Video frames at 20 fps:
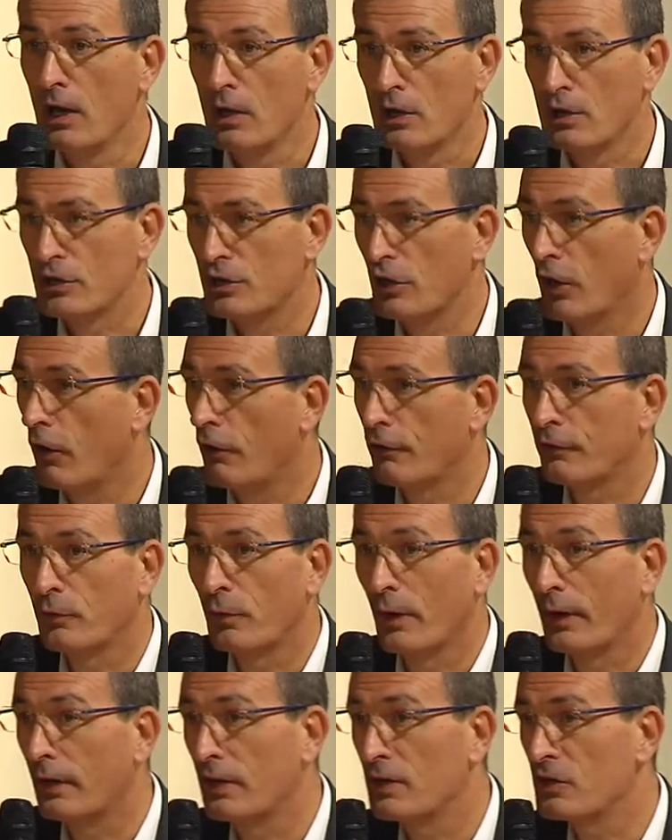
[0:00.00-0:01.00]

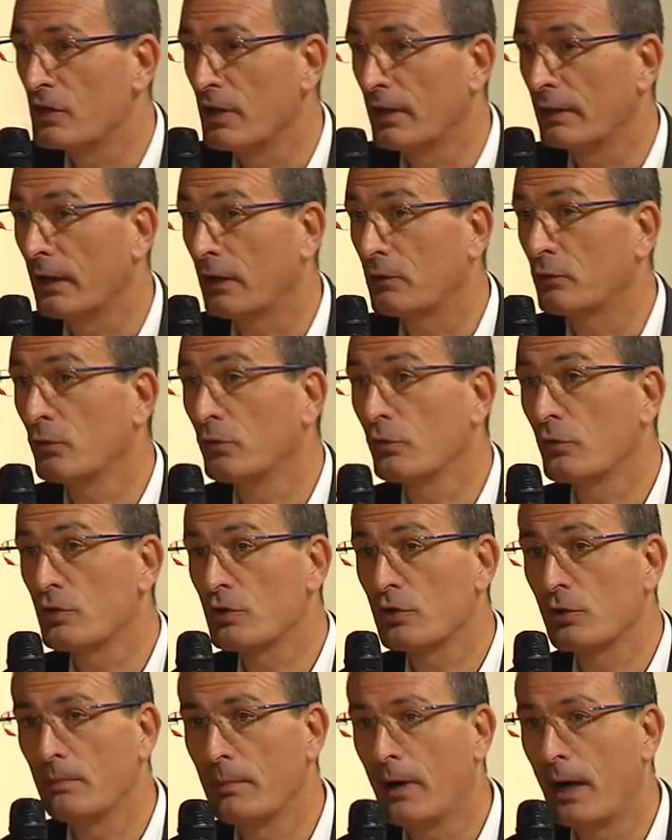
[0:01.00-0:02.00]
software, eccetera, tutto
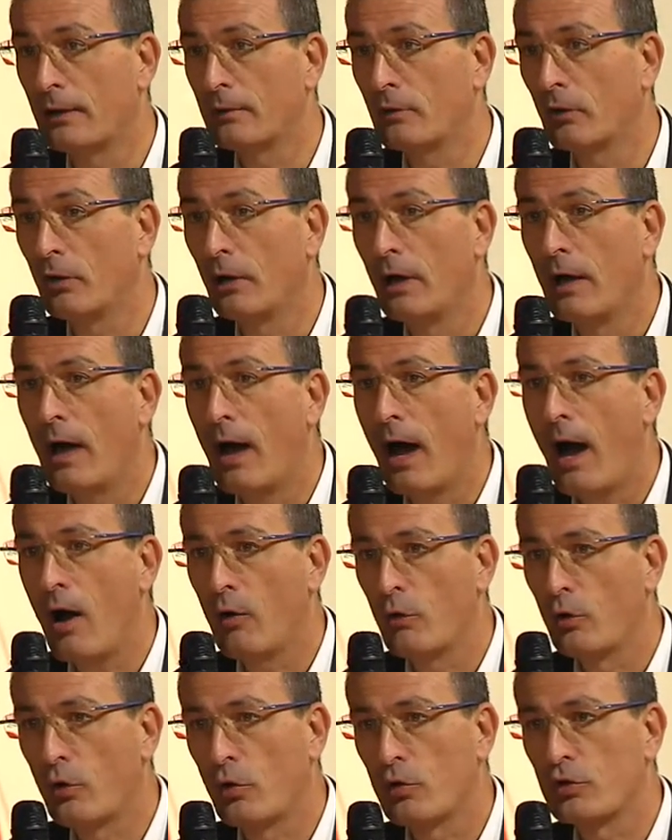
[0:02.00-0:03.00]
sommato ha
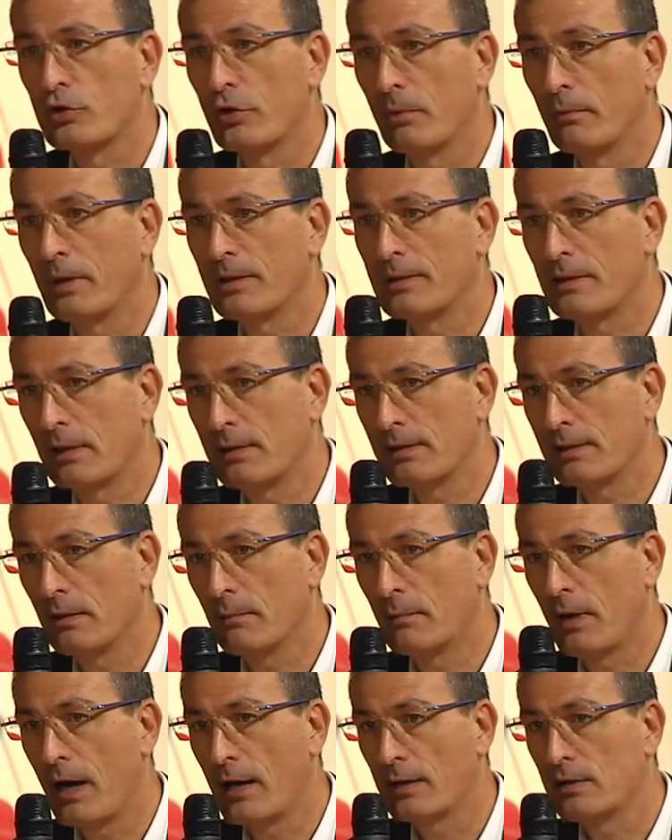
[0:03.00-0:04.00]
un costo abbastanza
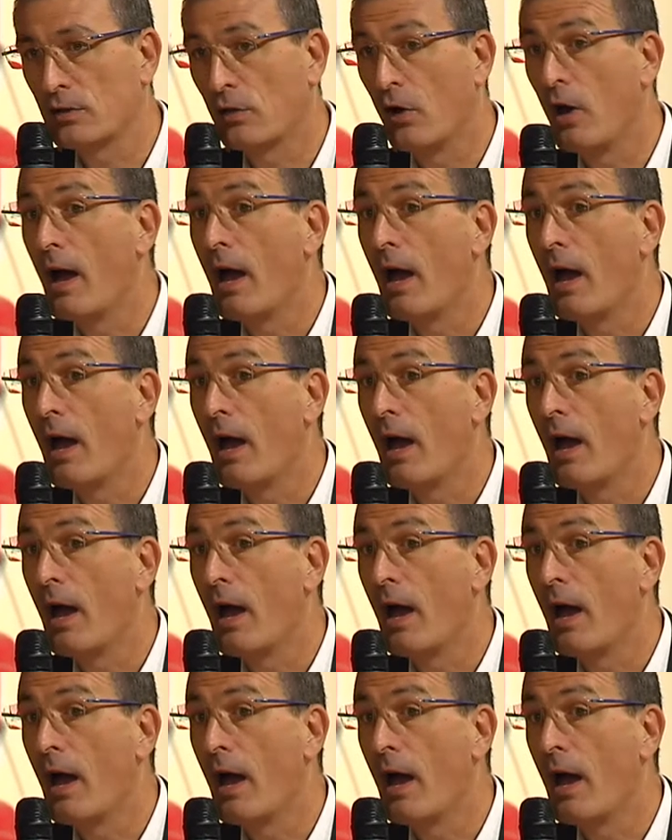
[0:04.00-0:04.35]
basso,